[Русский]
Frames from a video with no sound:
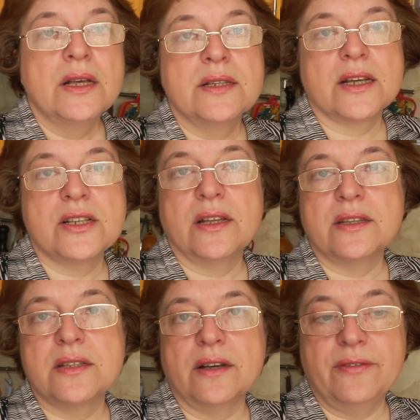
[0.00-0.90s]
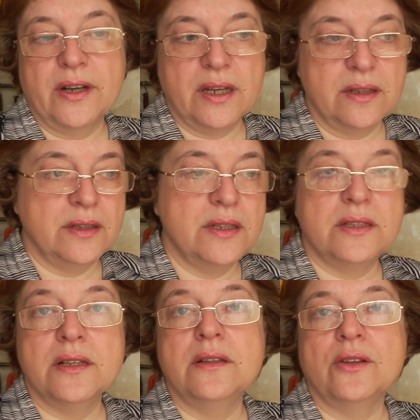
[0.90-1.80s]
Зашла на Сафари и
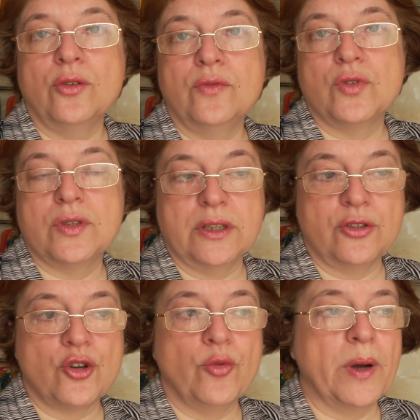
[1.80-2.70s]
сделала новую ссылочку.